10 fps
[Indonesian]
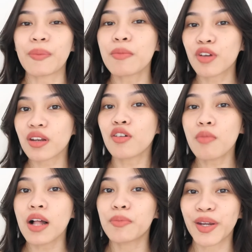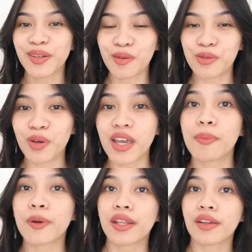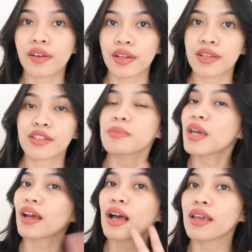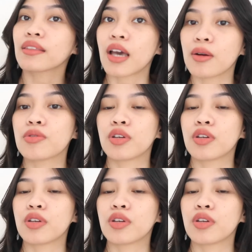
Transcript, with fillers: tapi mungkin aku bakal breakdown juga ya per ingredients biar kalian tahu